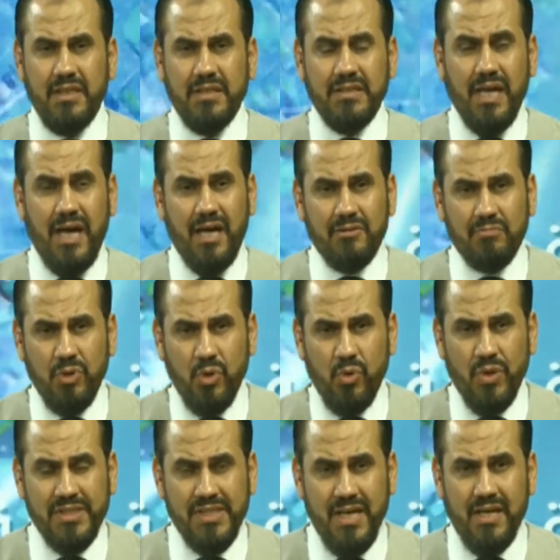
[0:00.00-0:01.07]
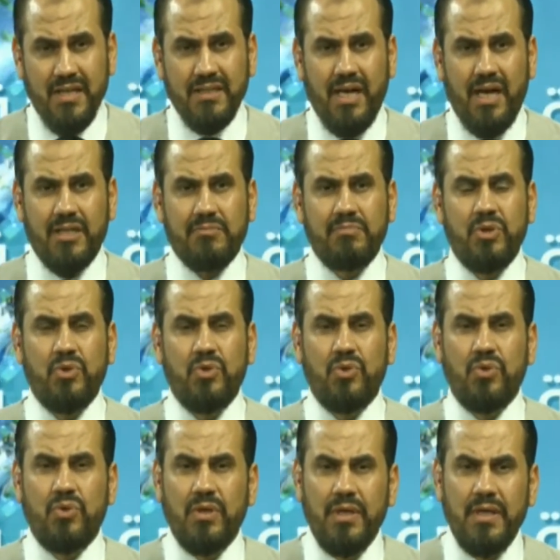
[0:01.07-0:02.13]
ضاعت منه وزارة ضاعت
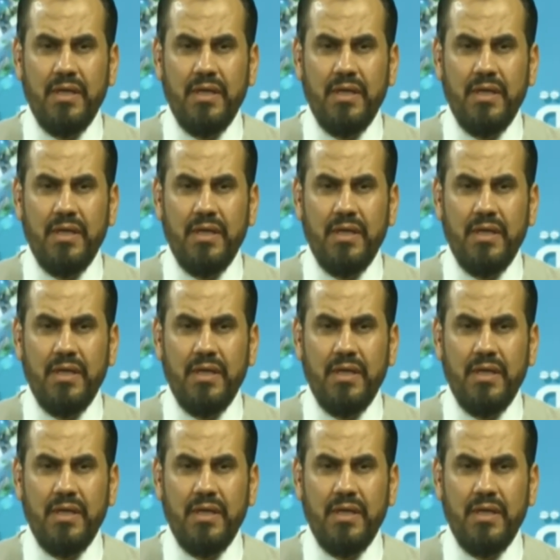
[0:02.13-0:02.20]
منه